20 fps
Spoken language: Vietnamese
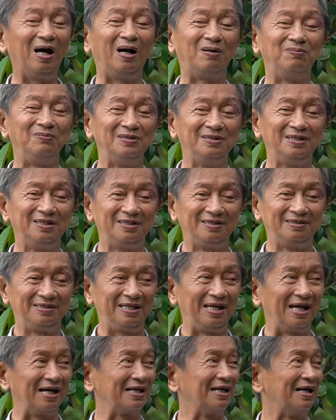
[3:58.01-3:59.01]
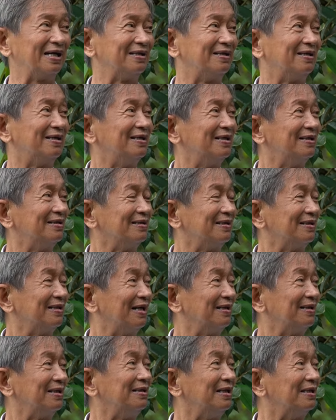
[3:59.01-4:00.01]
học và cái
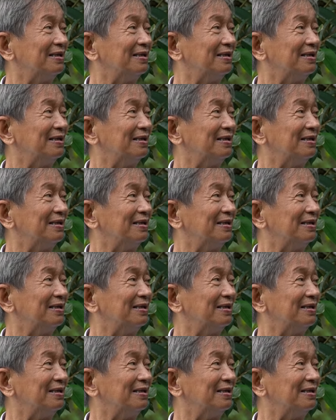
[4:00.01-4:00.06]
cái